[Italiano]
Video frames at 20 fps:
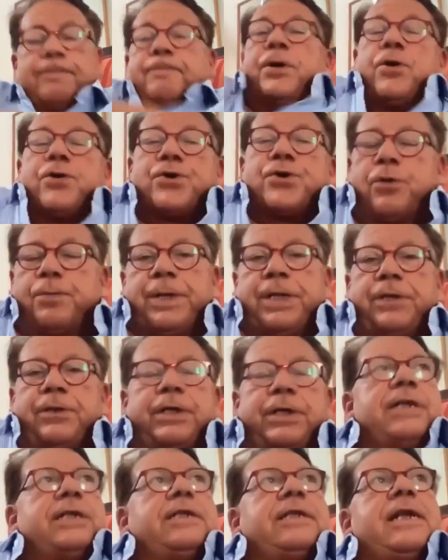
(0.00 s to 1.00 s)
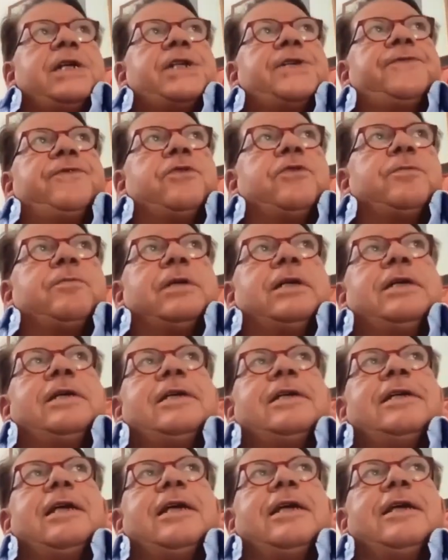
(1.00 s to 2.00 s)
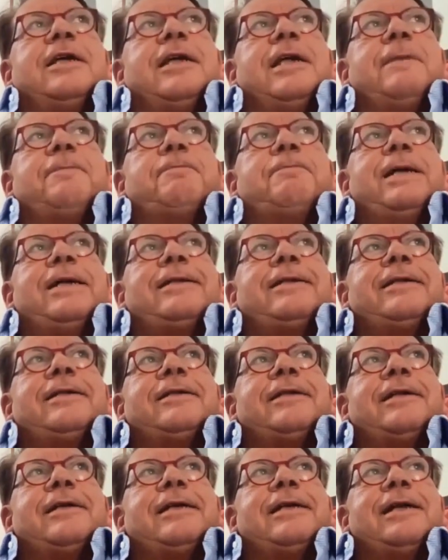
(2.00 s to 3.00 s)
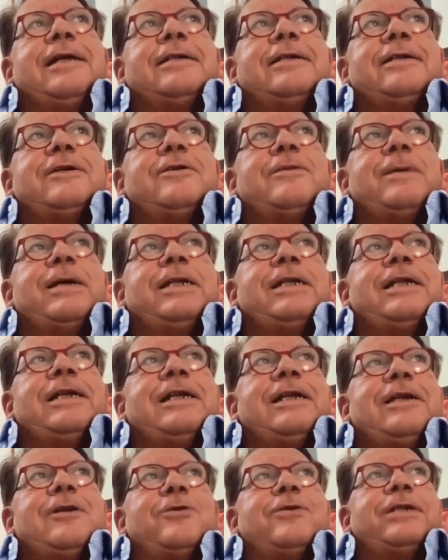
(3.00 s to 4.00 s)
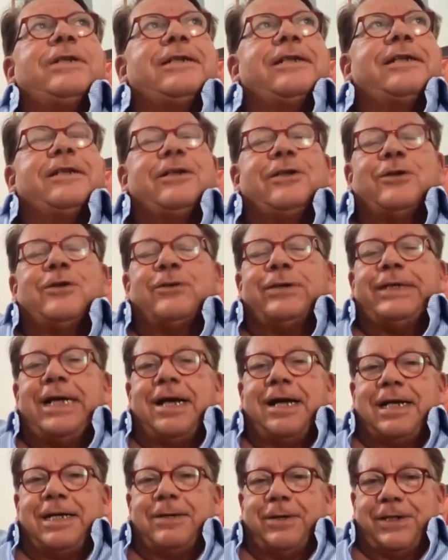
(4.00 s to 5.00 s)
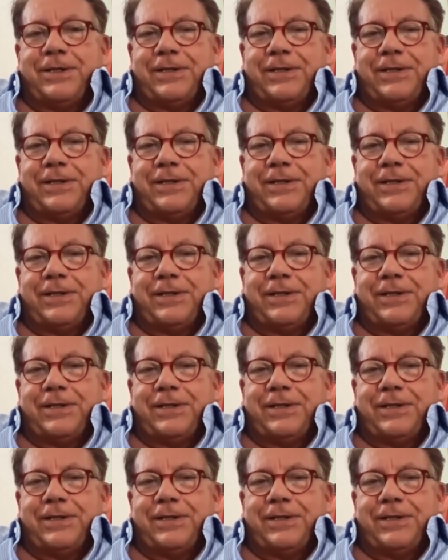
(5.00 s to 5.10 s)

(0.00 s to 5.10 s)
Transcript: Poi ho scoperto che Transform è parte integrante ormai delle lotte territoriali,